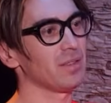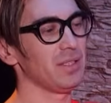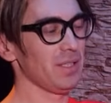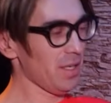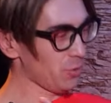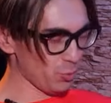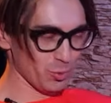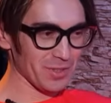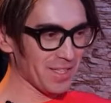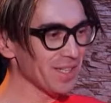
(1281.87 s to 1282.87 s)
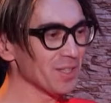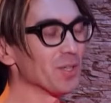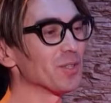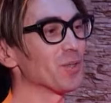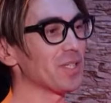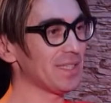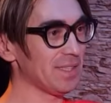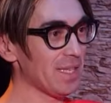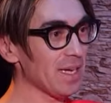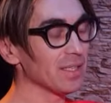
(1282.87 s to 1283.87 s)
И я думаю, да. Но если
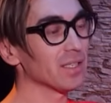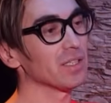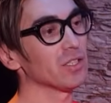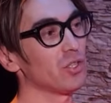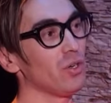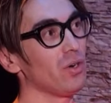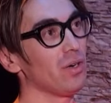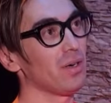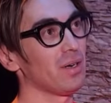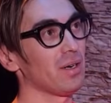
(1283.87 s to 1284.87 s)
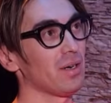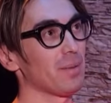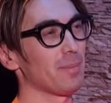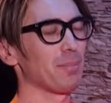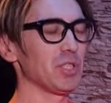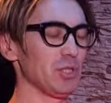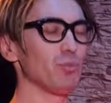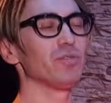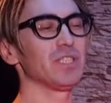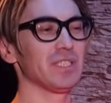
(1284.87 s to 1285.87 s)
да, то почему вы